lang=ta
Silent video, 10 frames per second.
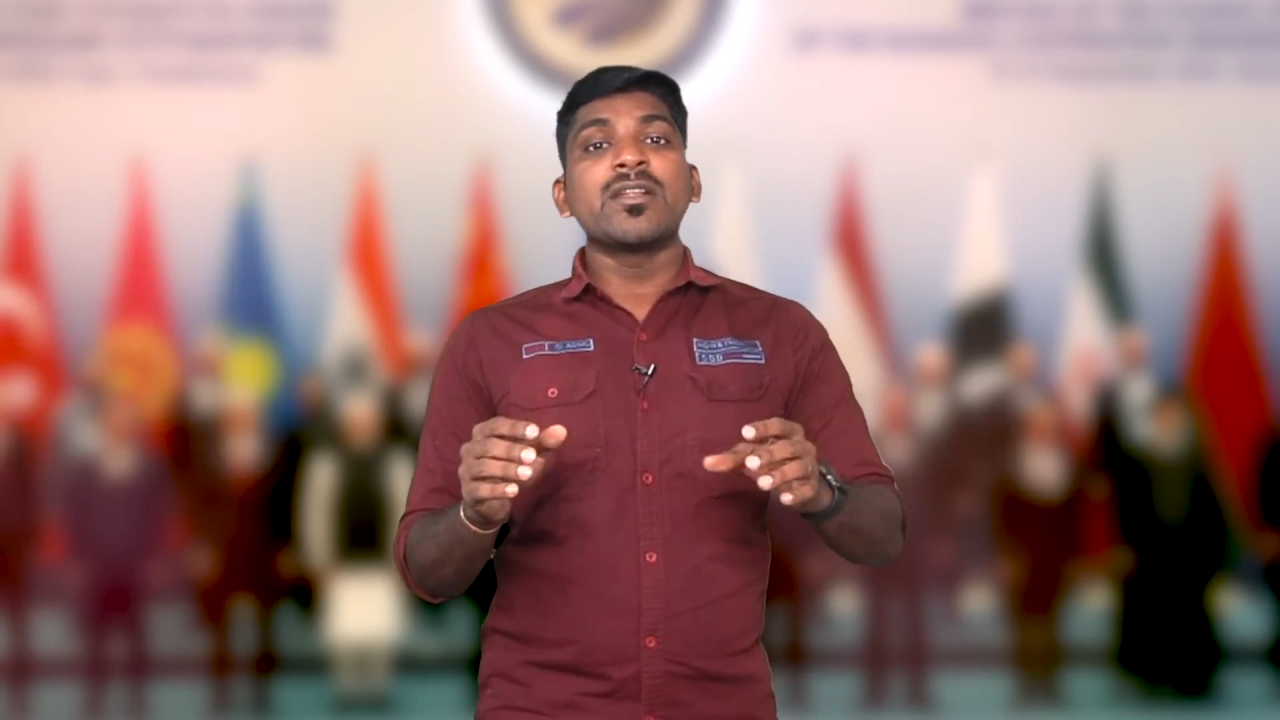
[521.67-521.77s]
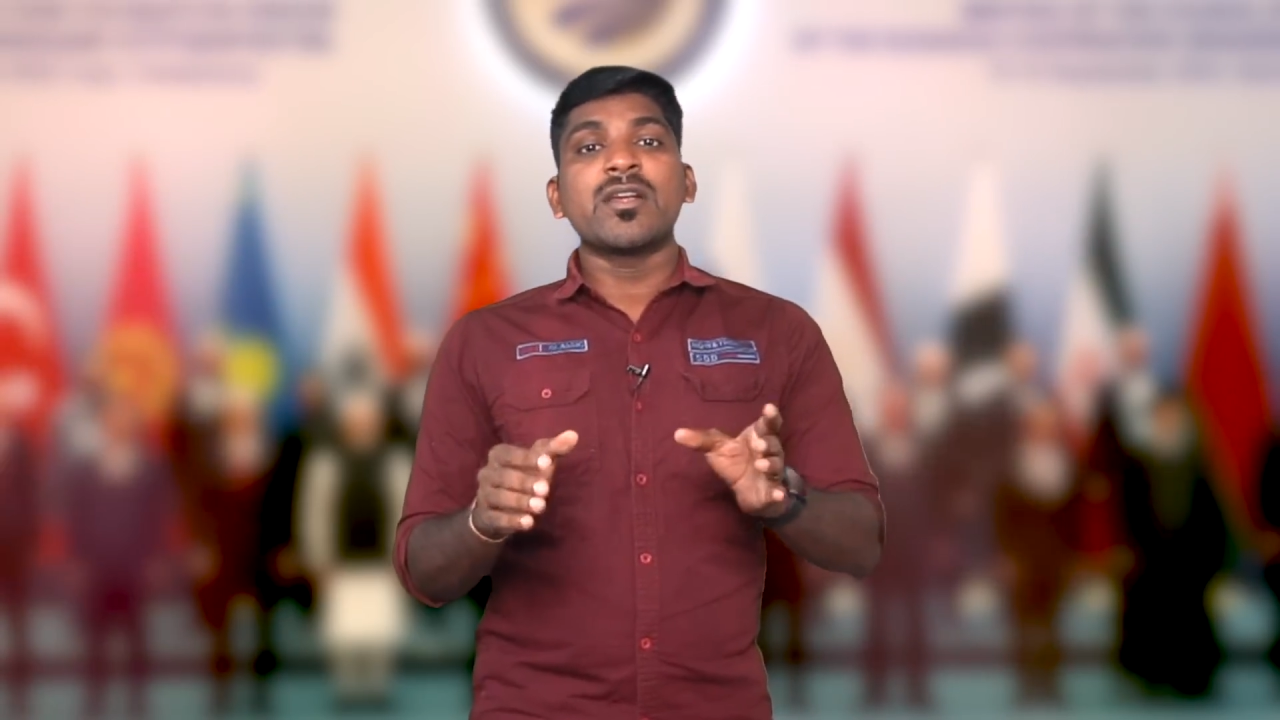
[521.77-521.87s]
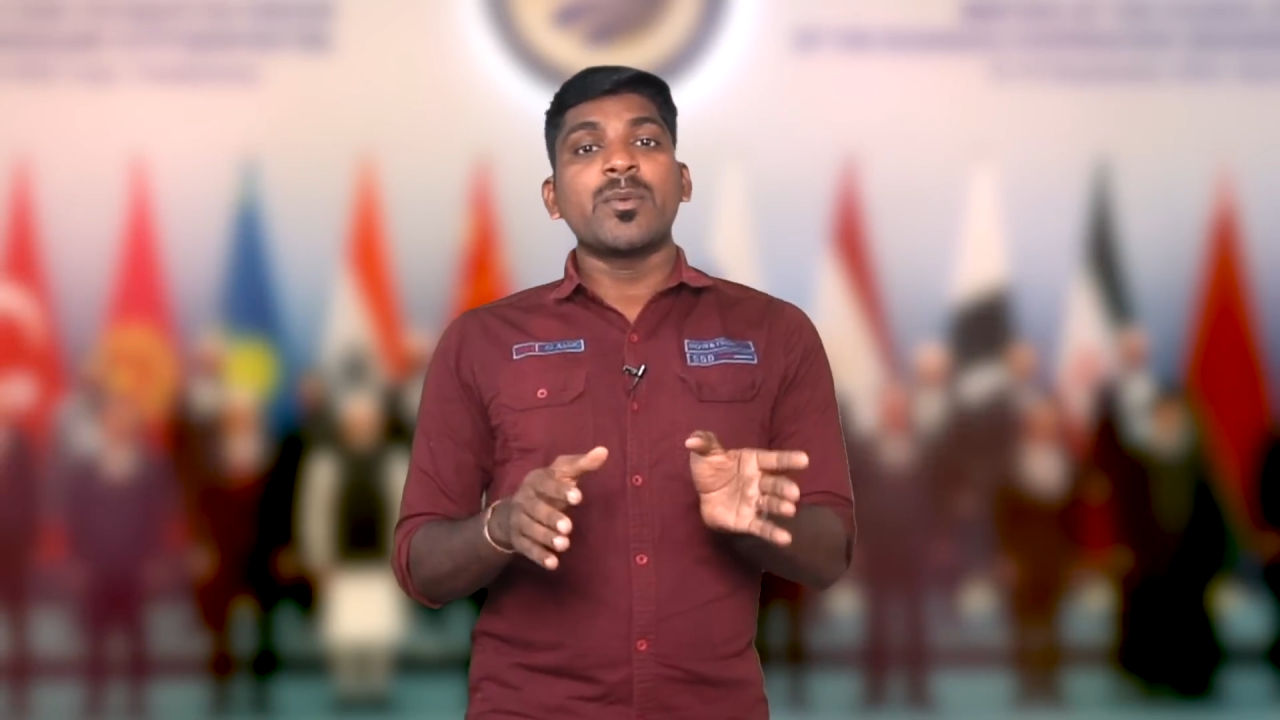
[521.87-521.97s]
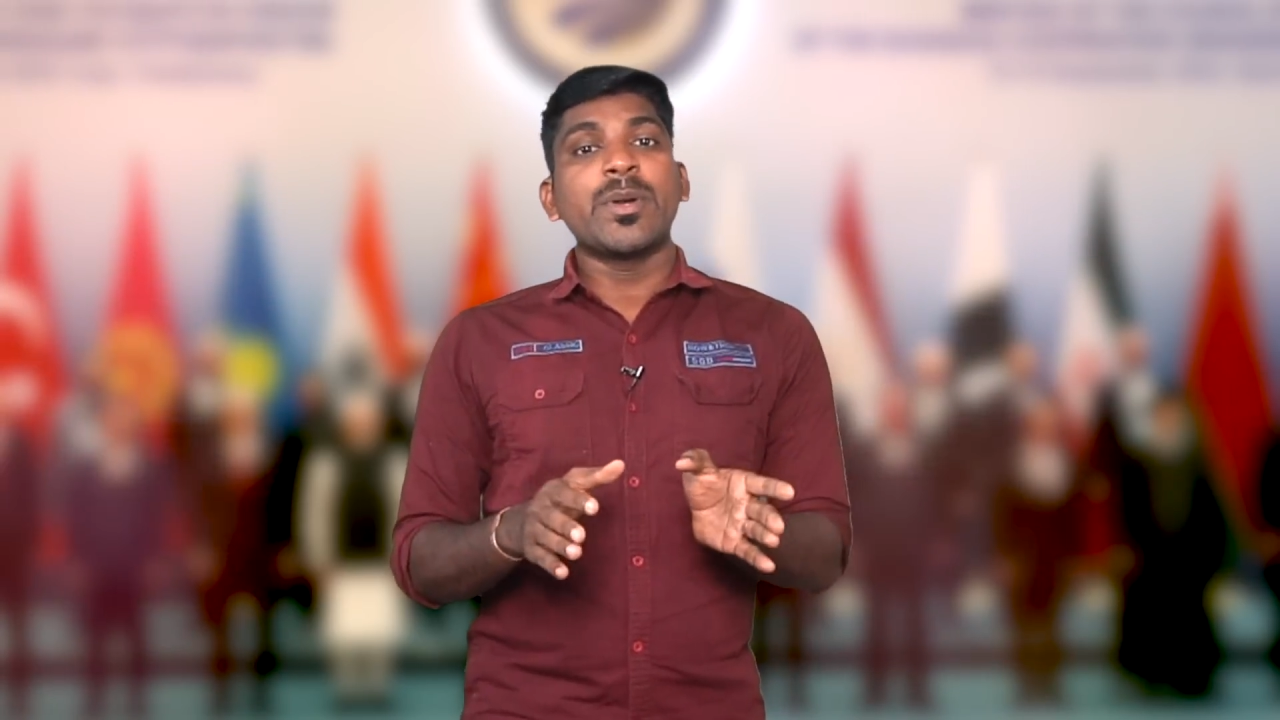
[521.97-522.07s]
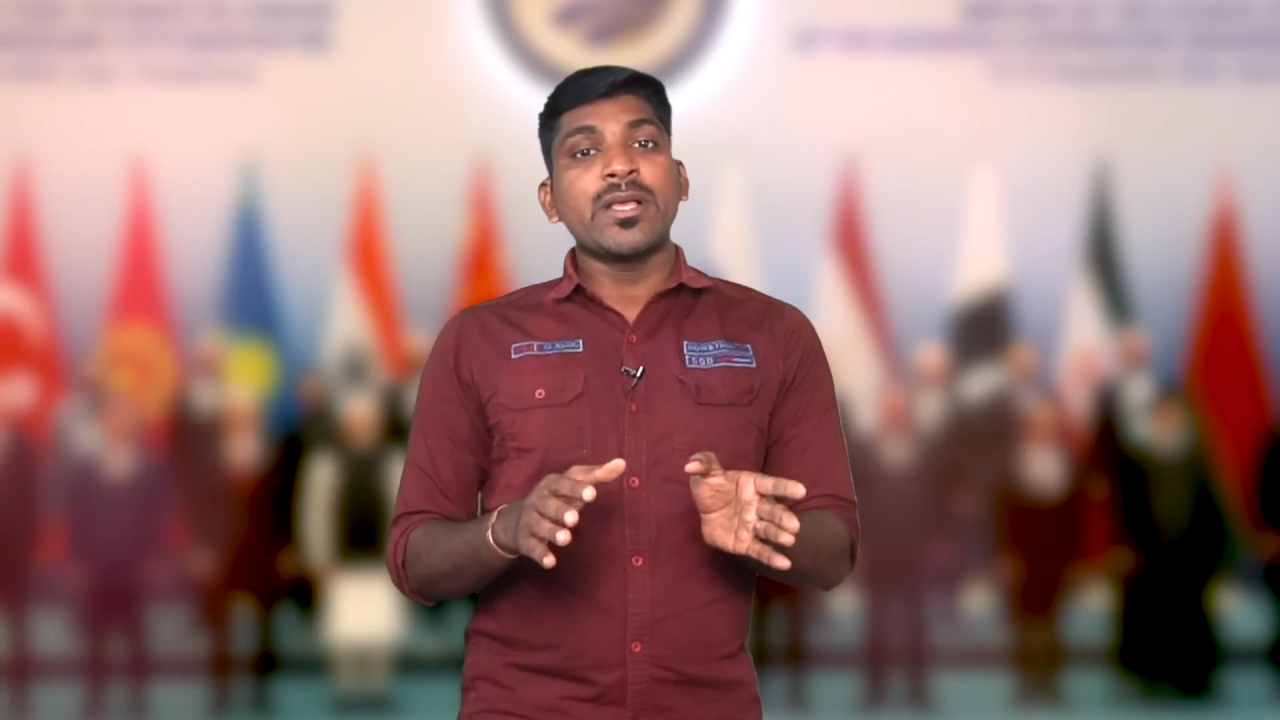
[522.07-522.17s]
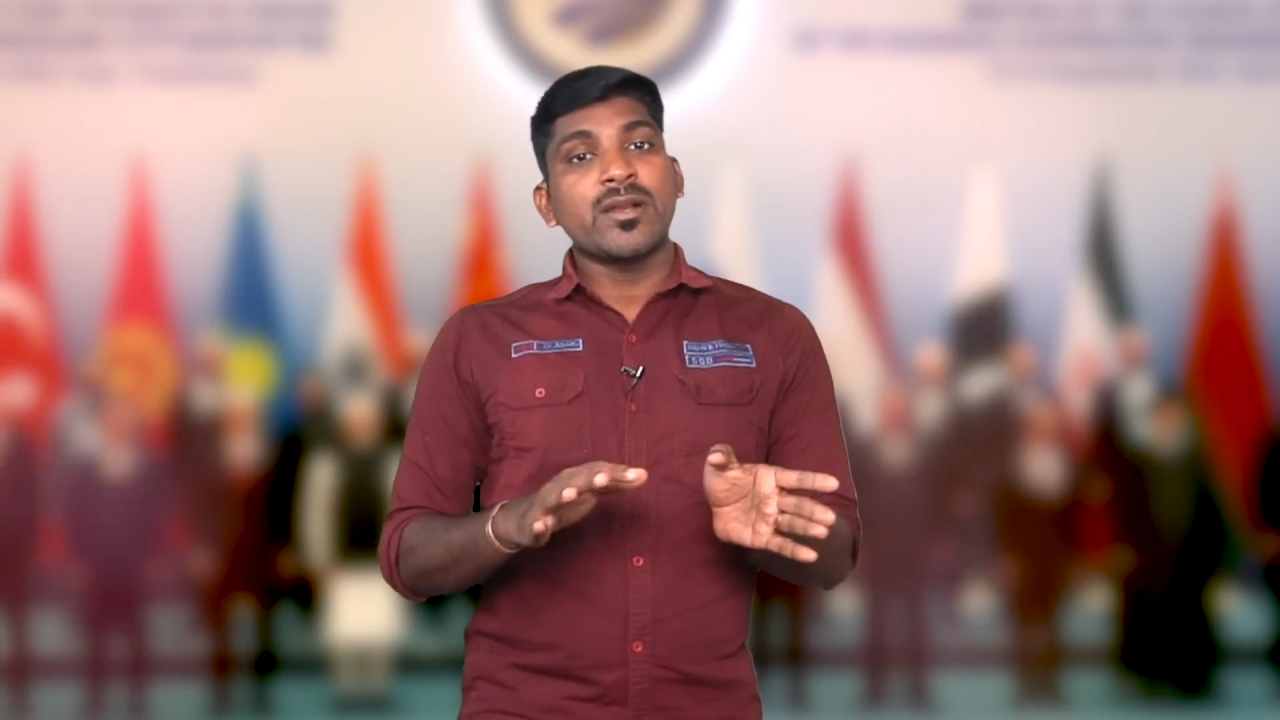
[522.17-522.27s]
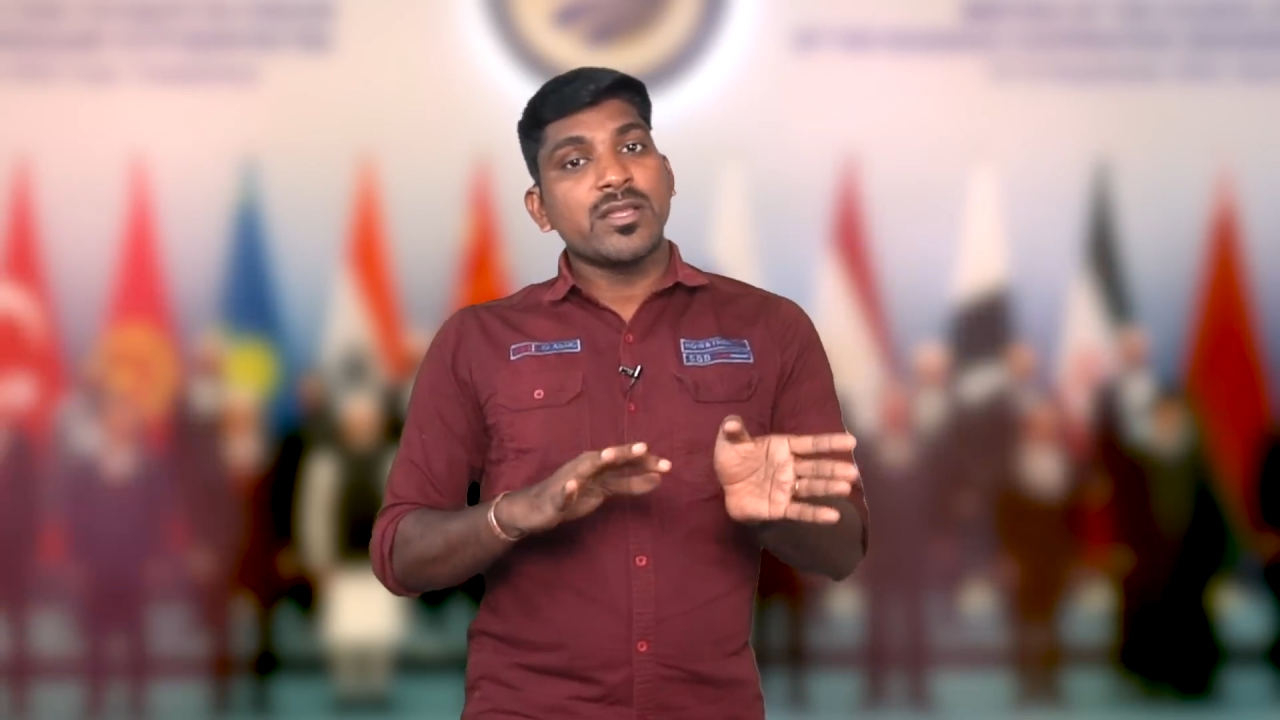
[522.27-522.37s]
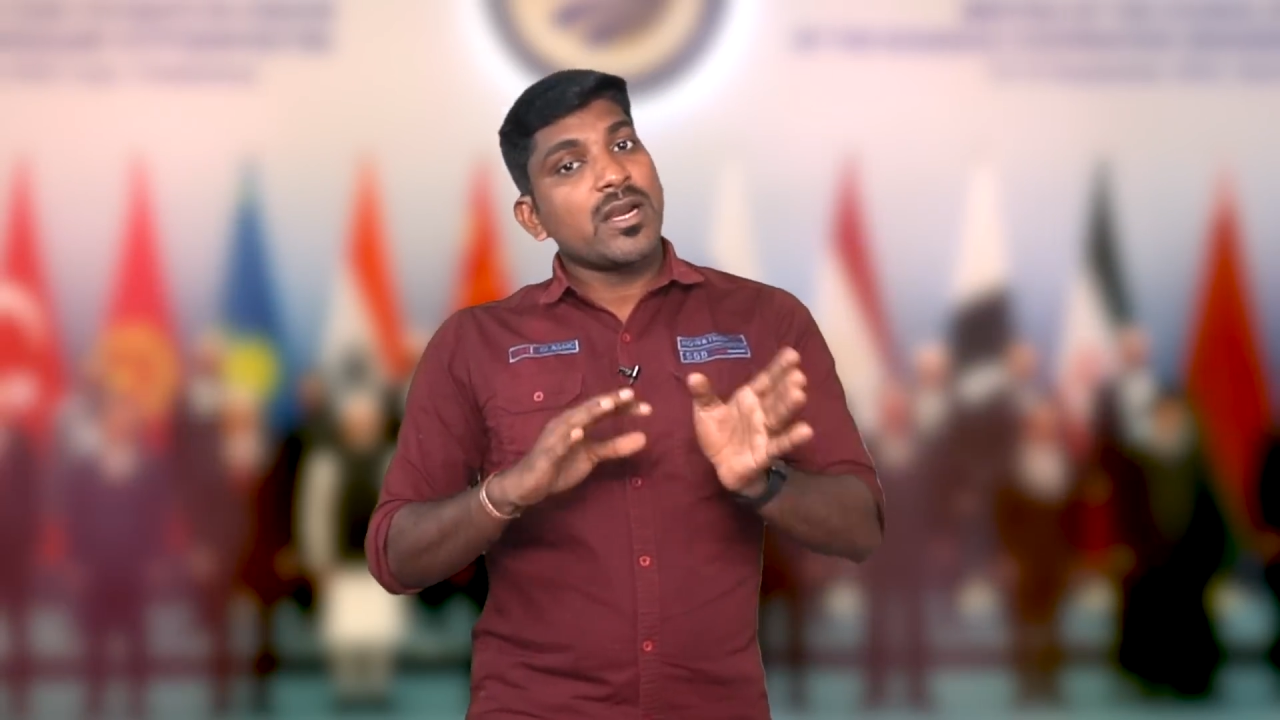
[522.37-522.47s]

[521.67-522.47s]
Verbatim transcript: இருக்குது அப்படிங்கிறது